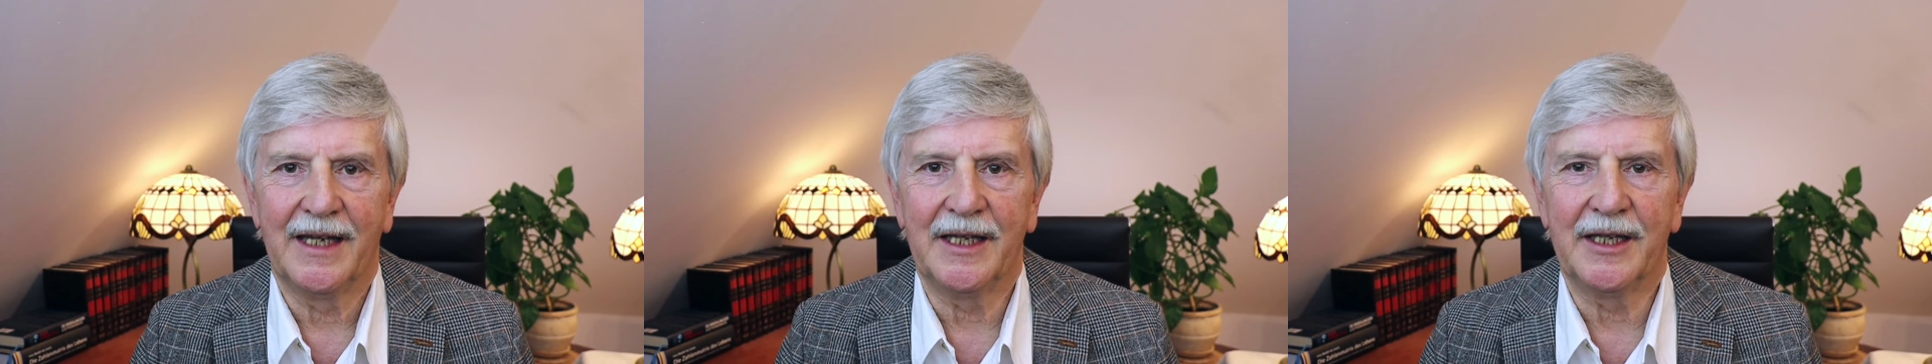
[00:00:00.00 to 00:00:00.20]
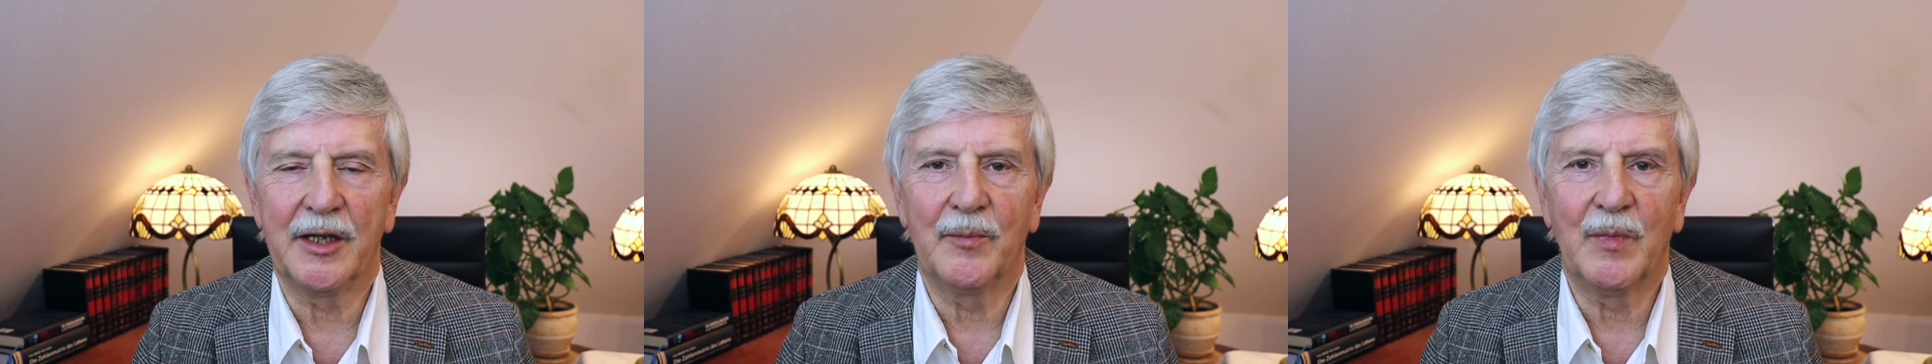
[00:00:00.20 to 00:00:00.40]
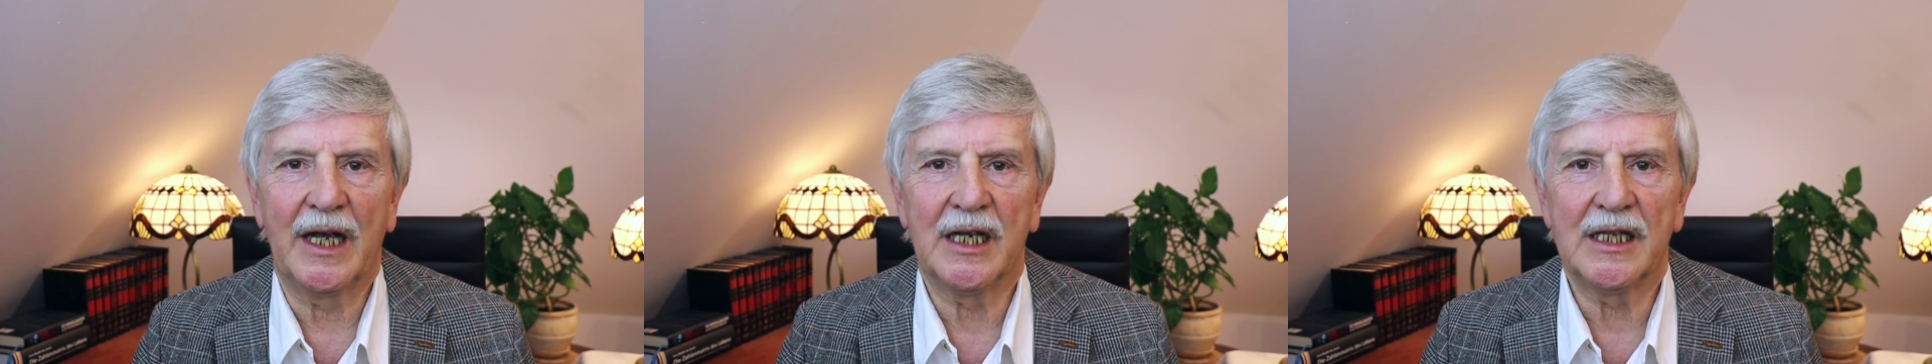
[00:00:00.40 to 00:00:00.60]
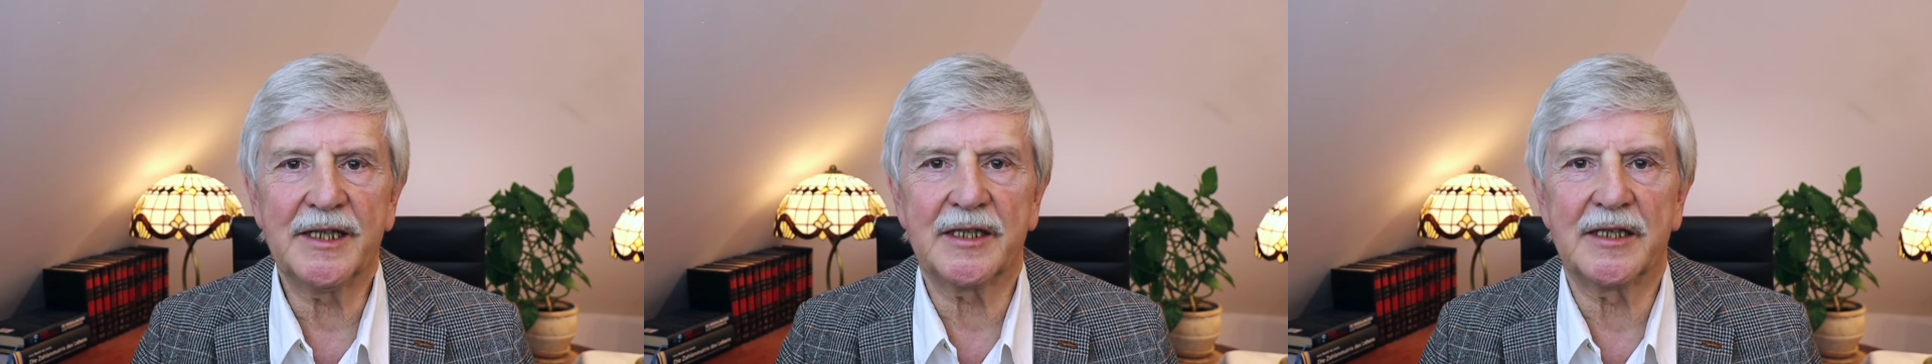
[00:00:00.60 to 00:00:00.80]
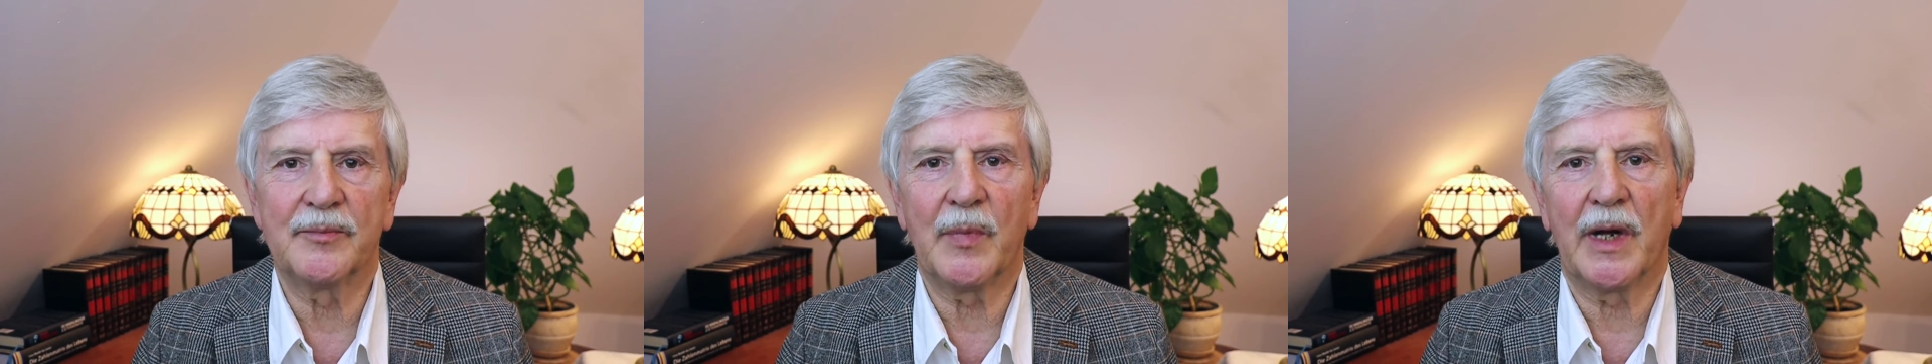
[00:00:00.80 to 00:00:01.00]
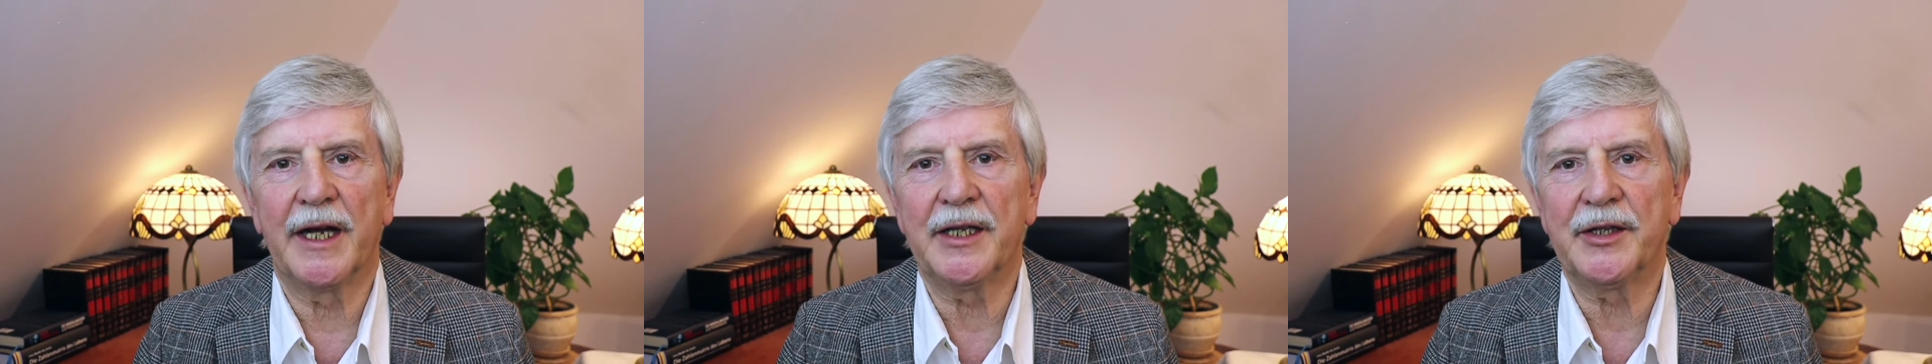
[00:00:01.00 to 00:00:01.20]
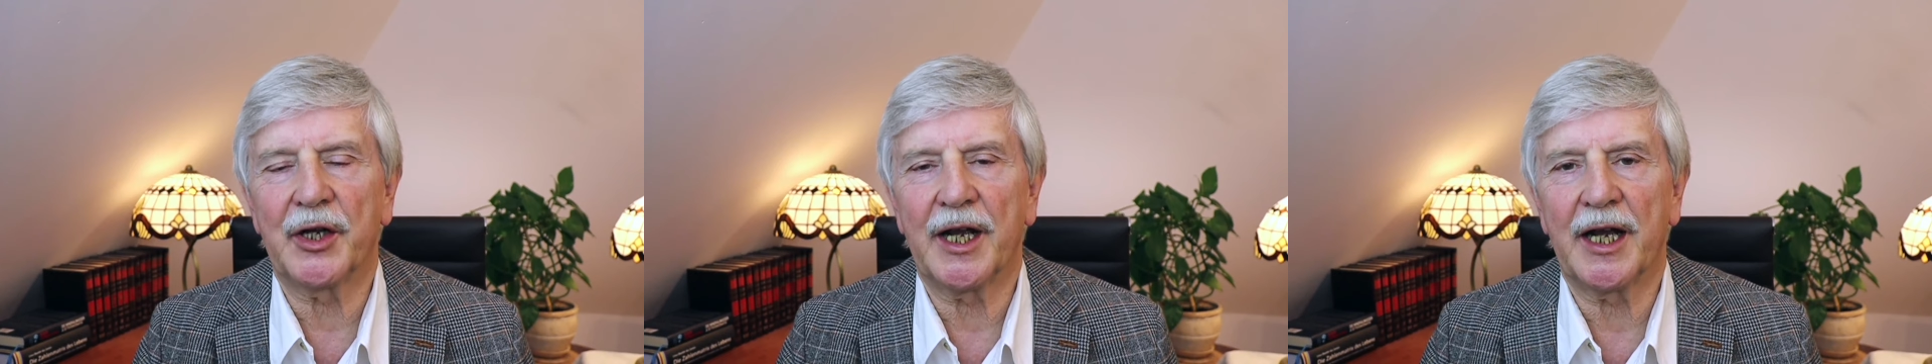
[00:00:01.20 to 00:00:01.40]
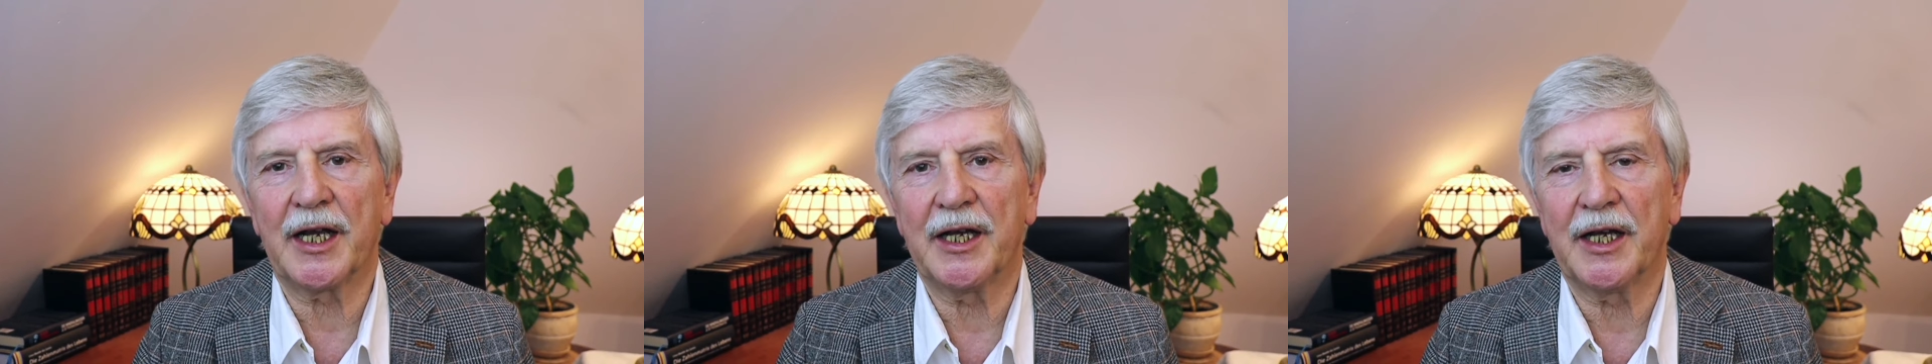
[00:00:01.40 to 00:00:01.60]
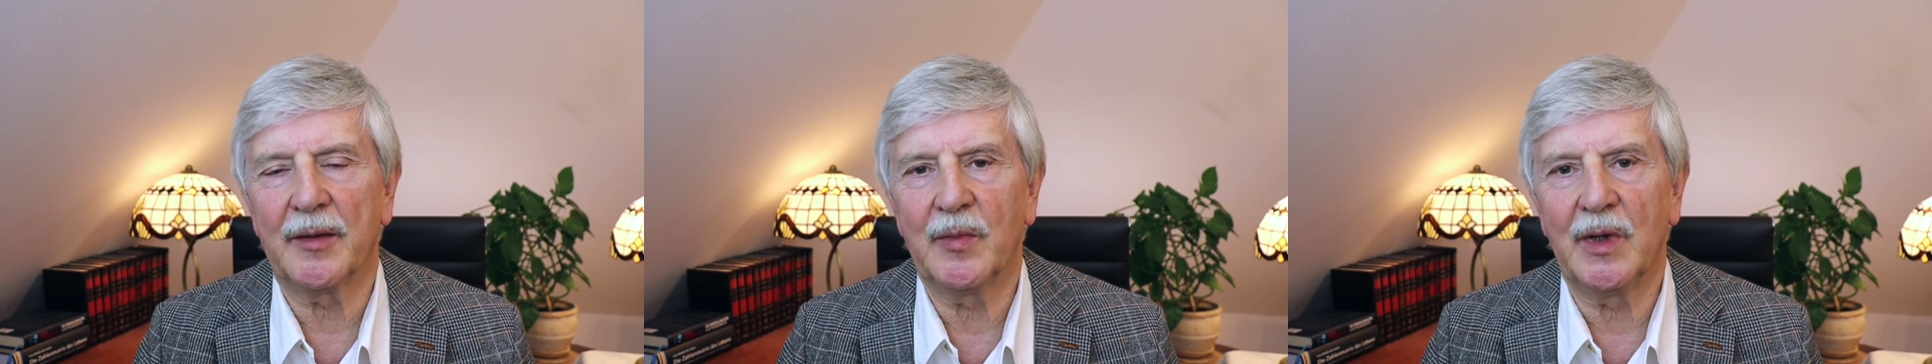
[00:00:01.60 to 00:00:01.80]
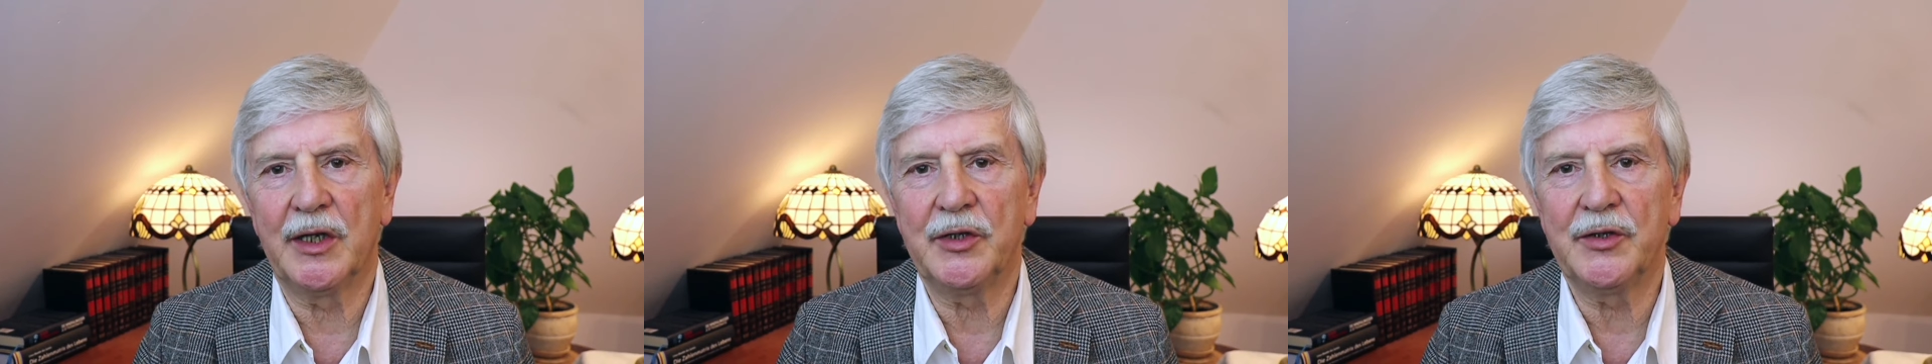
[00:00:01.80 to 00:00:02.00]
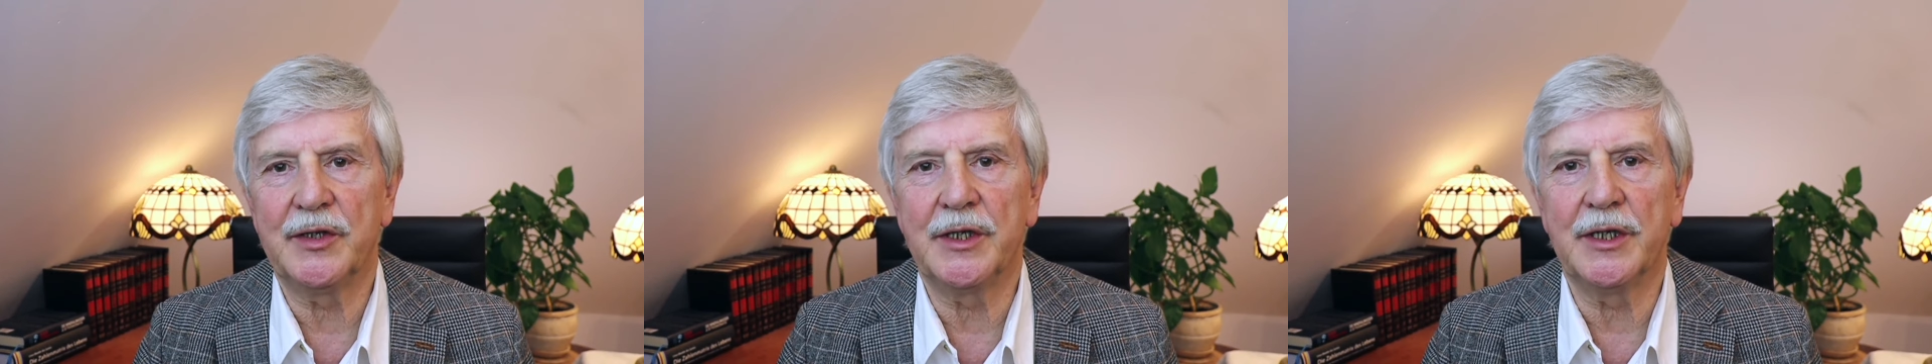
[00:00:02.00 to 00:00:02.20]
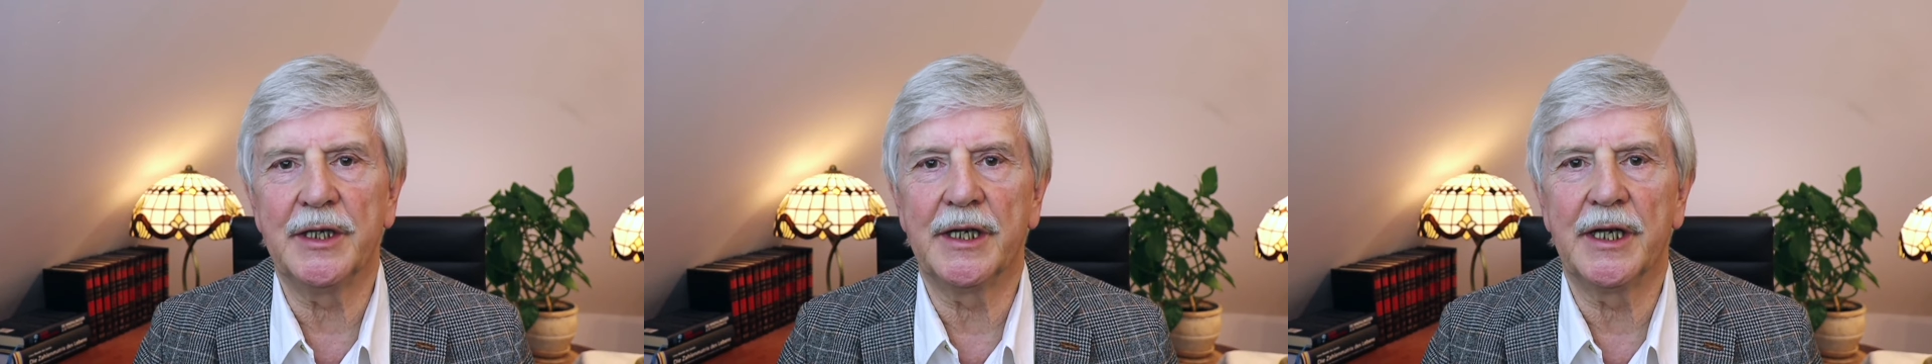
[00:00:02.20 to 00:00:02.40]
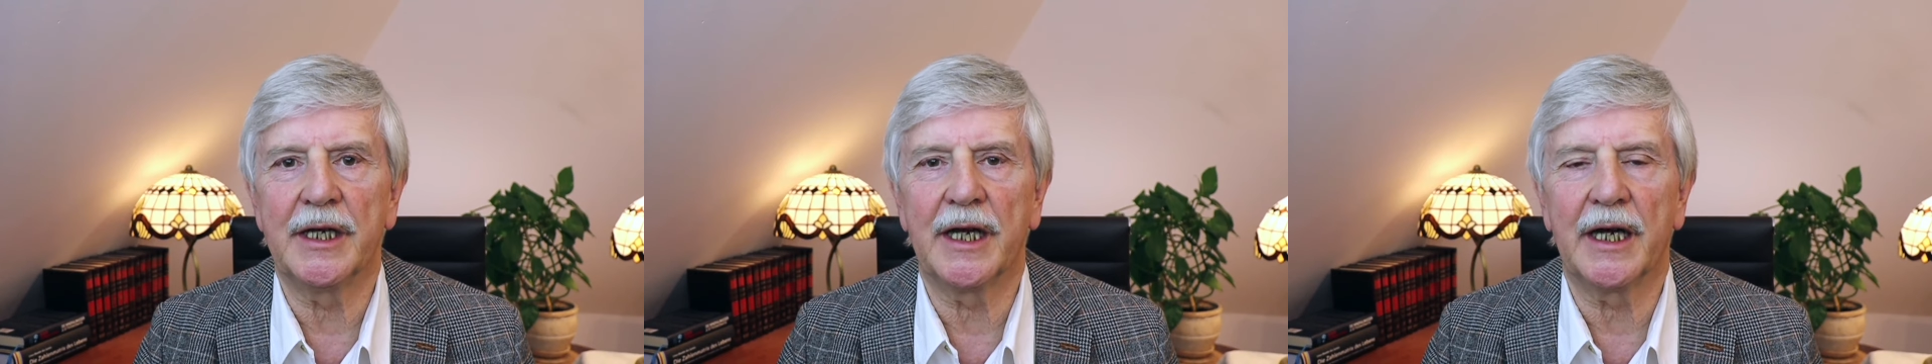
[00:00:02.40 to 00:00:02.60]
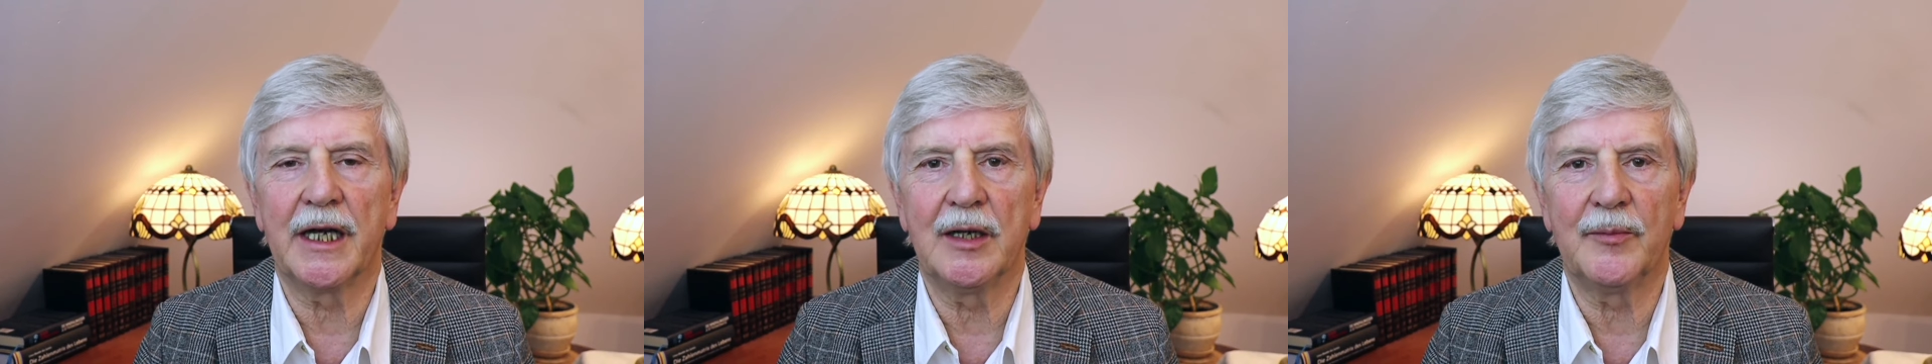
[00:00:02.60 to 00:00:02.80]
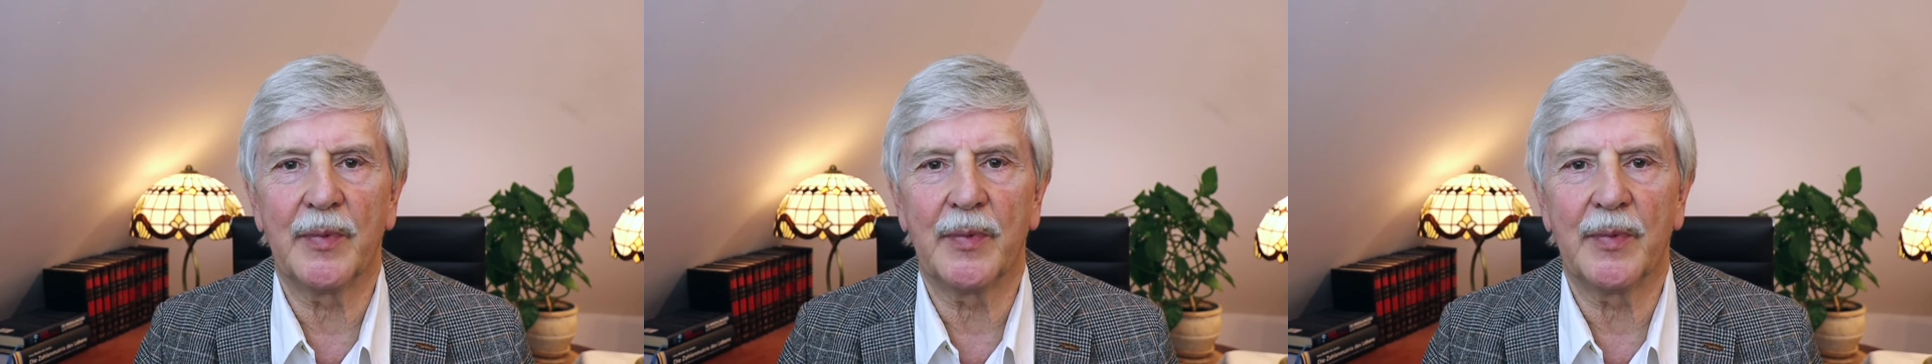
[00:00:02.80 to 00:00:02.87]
In dem ersten Beitrag habe ich dir ein